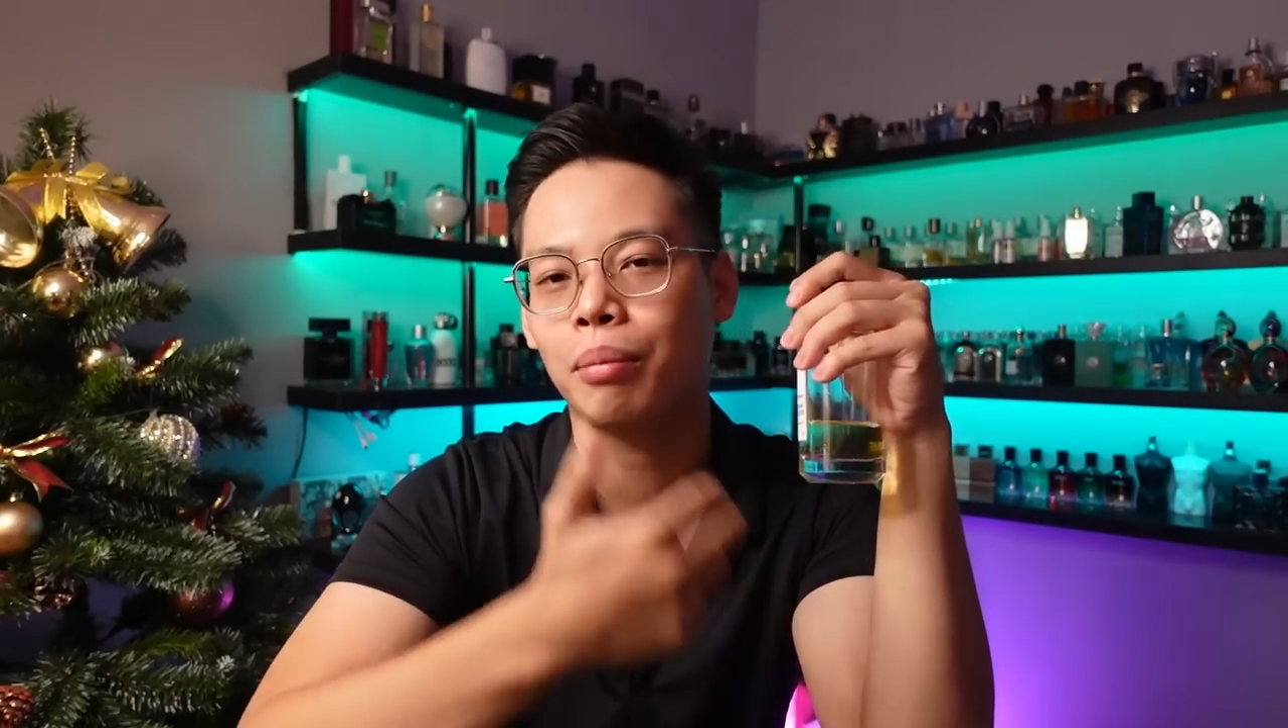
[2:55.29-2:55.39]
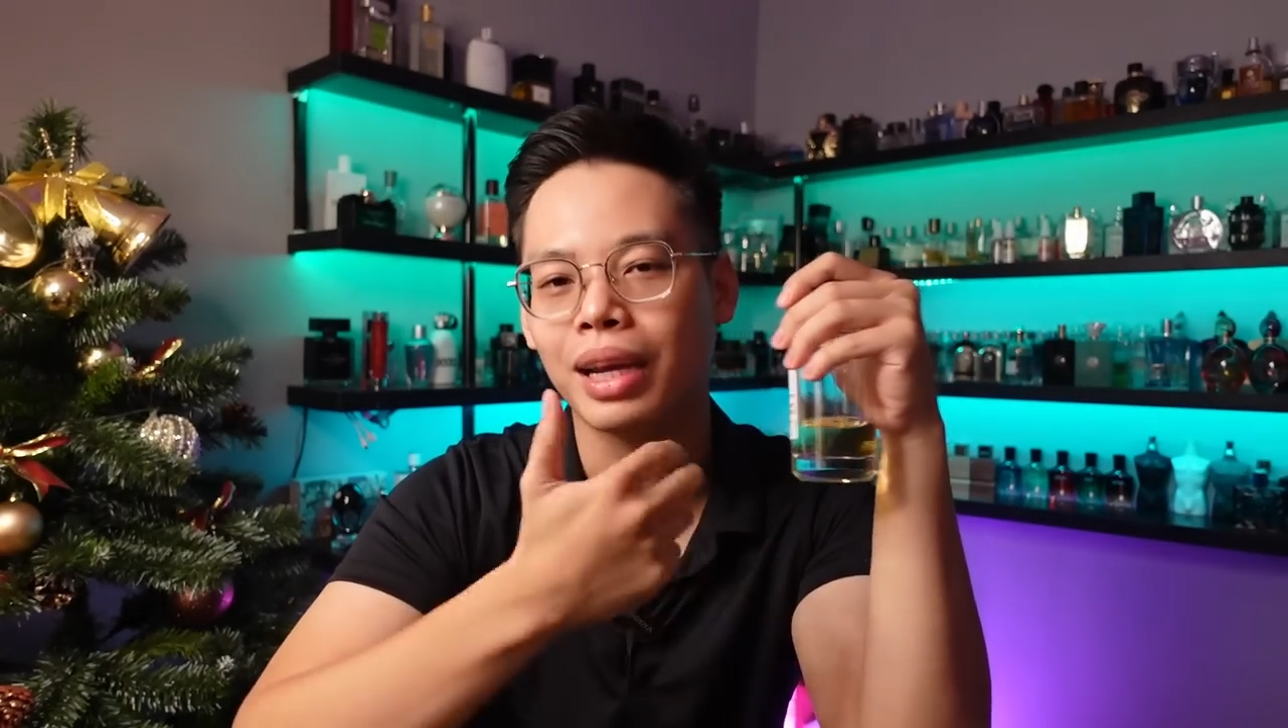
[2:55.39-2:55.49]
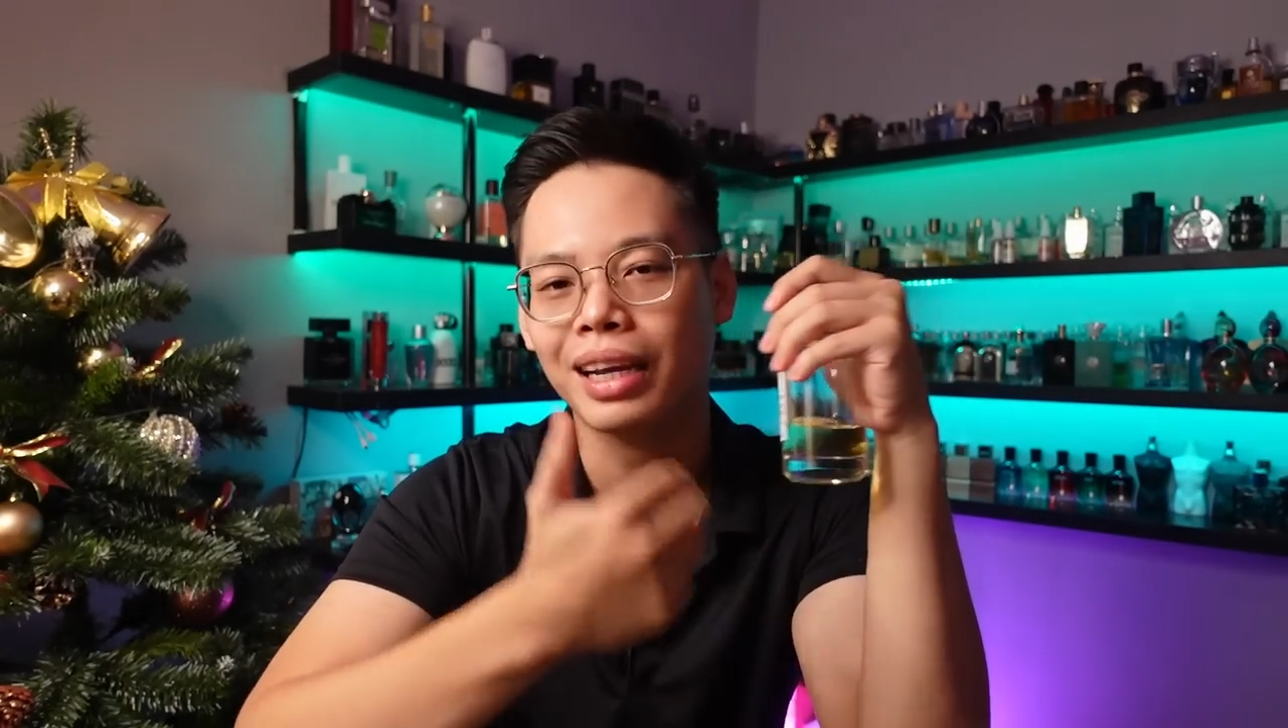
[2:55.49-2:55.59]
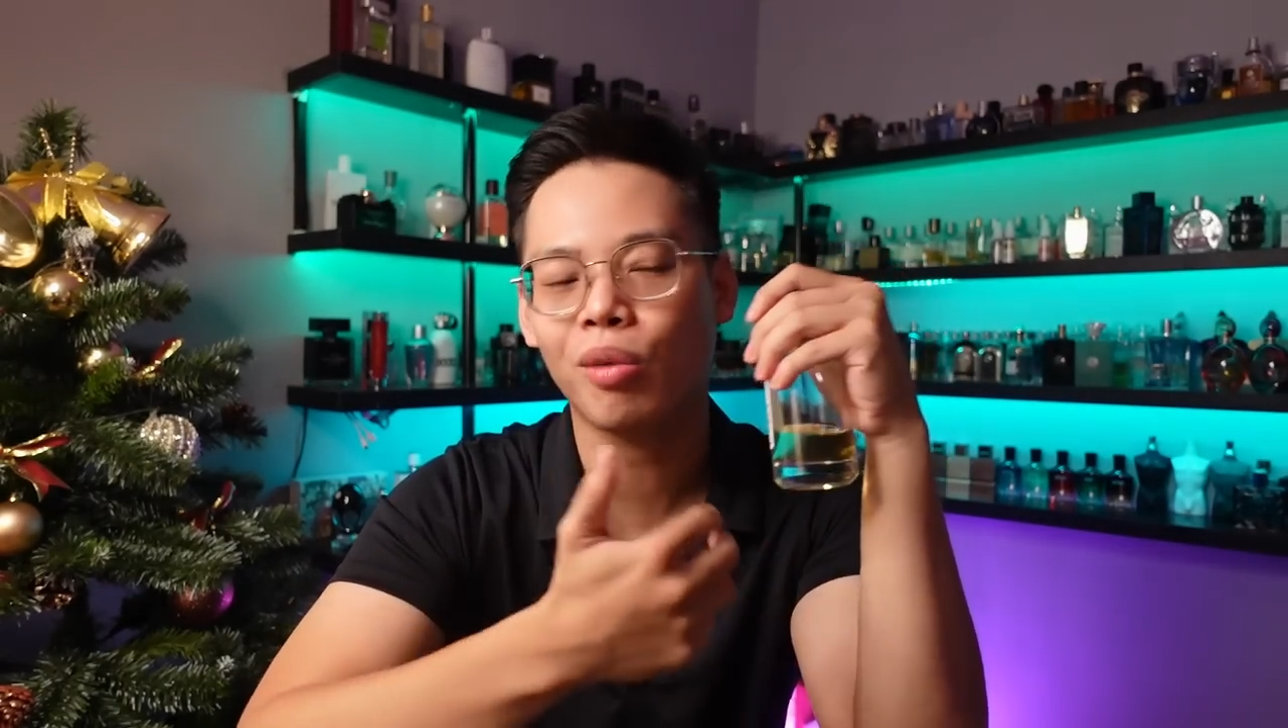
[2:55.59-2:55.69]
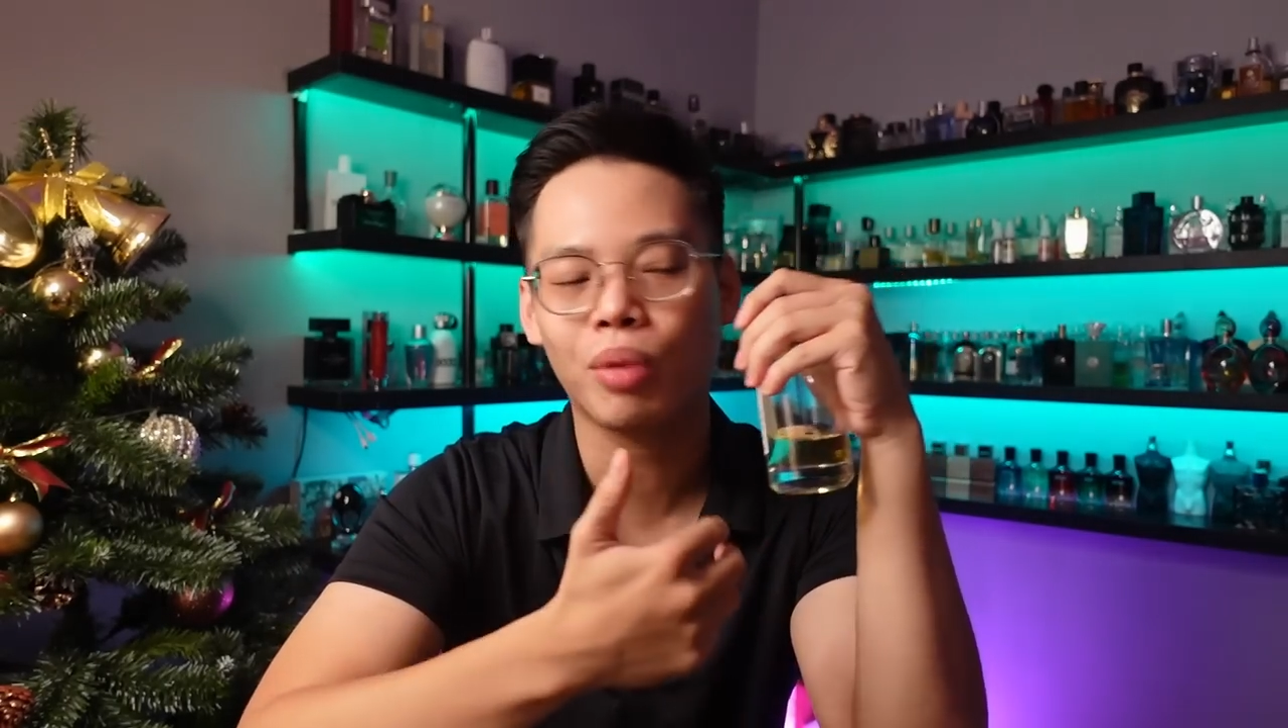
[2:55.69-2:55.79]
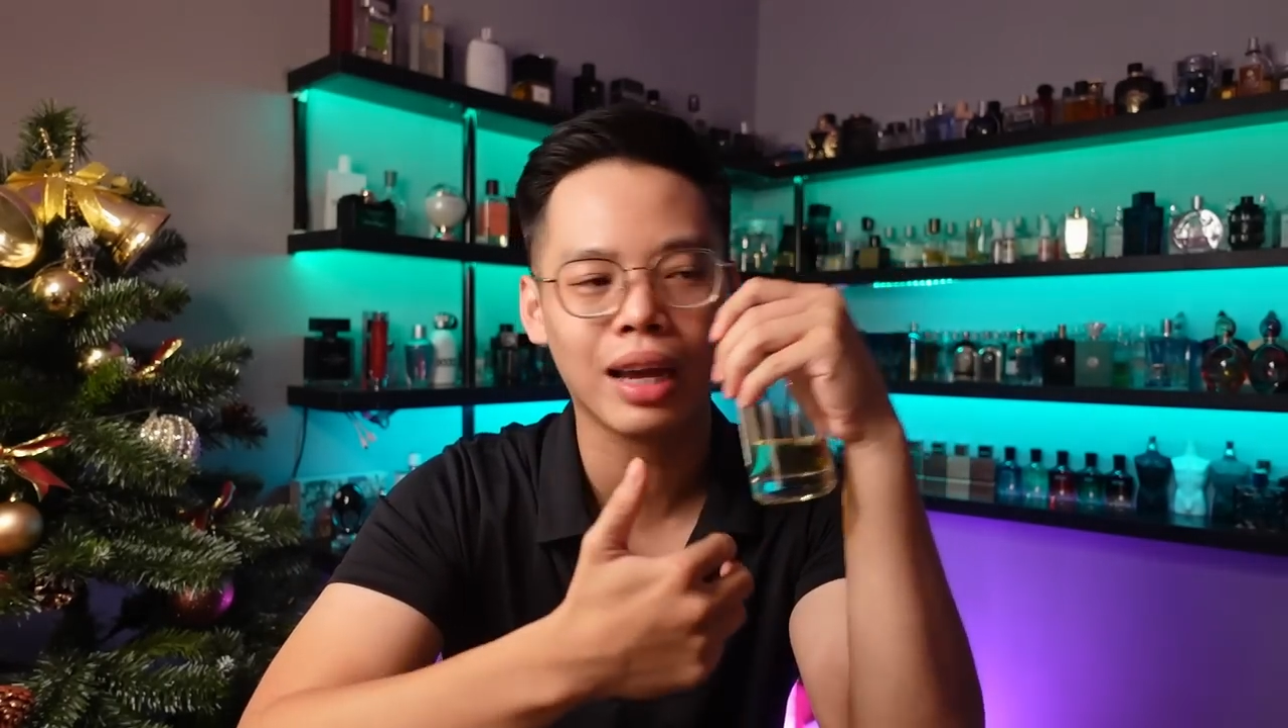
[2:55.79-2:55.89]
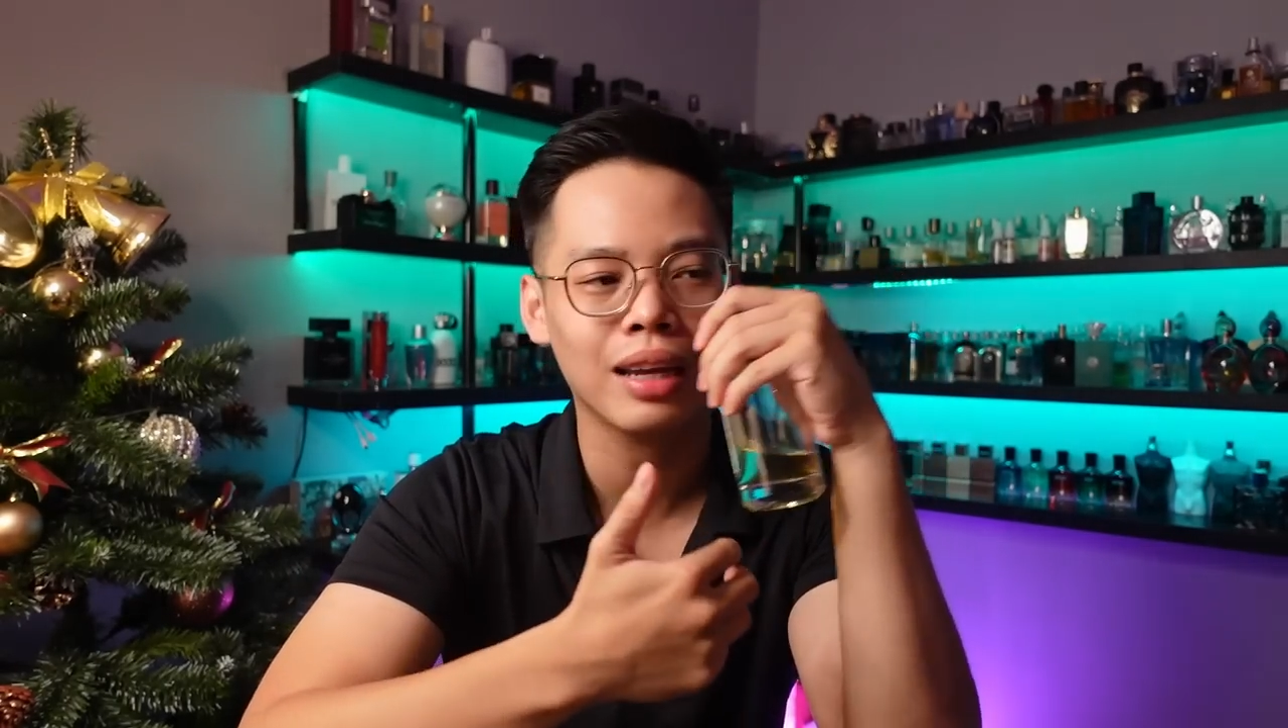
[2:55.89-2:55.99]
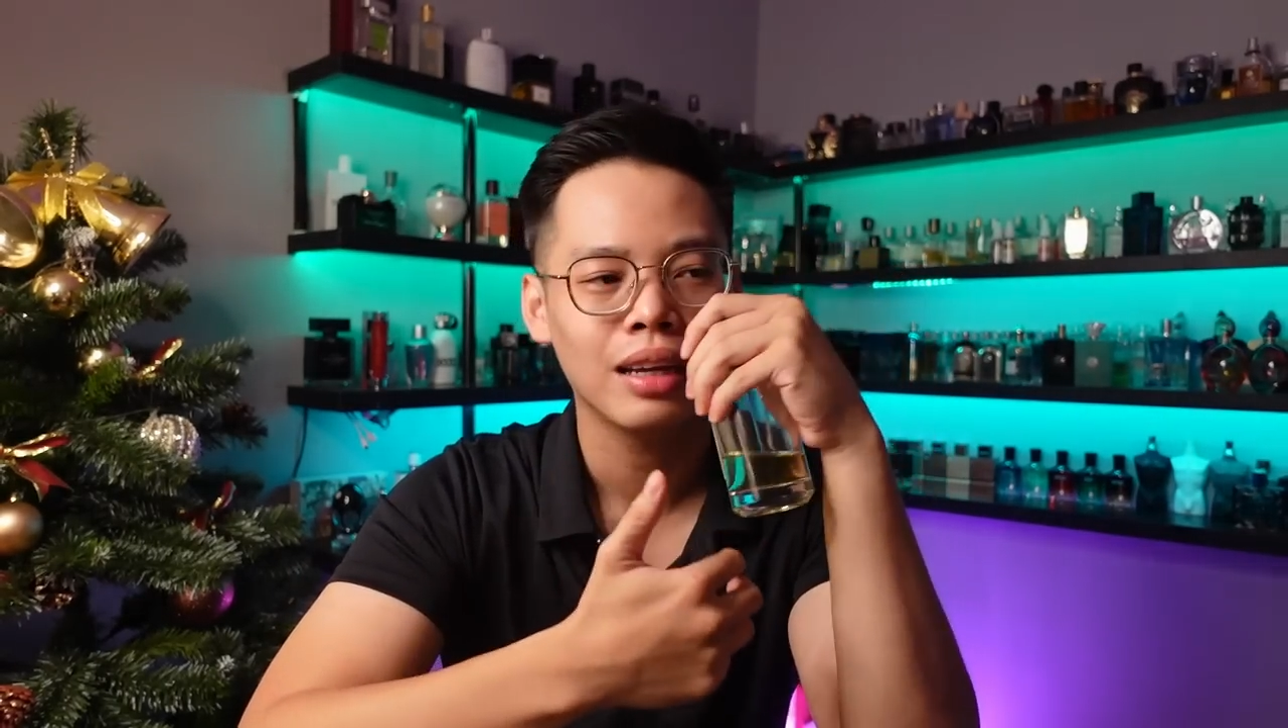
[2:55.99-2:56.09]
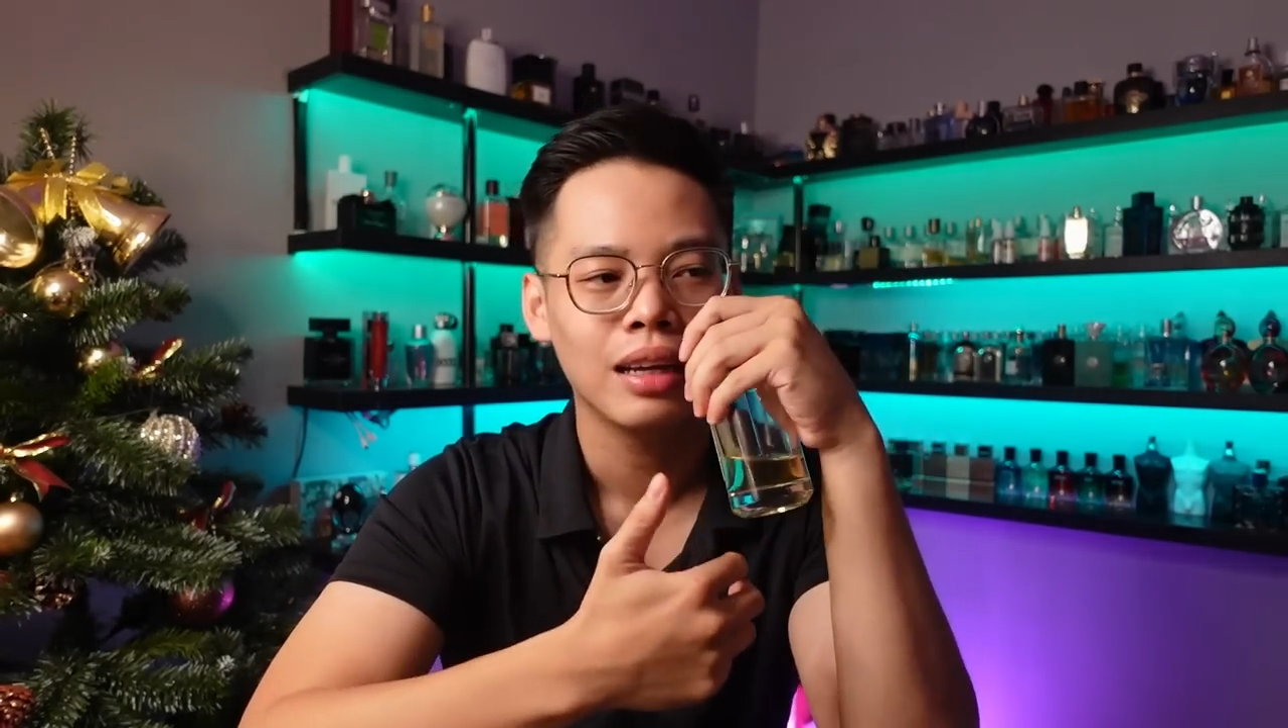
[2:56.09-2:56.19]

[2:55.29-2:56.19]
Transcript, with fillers: mấy ngày hôm nay